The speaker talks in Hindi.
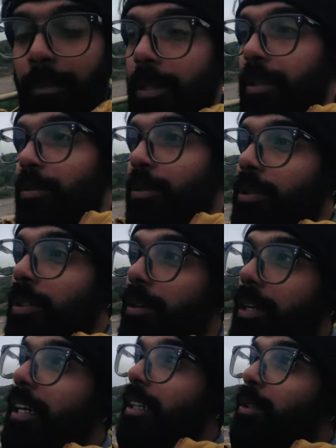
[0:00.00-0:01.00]
मैं तो सोच रहा
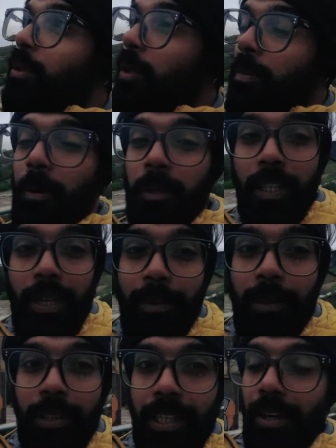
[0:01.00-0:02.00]
हूँ कि अगर धूप होता
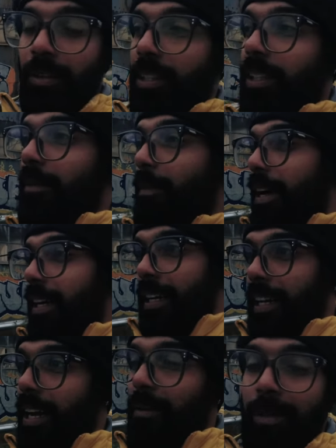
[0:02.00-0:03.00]
अभी तो क्या होता दिमाग
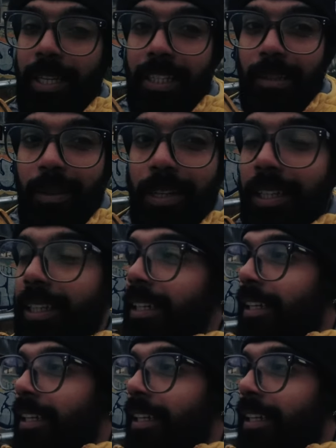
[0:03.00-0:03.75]
ख़राब हो जाता मेरा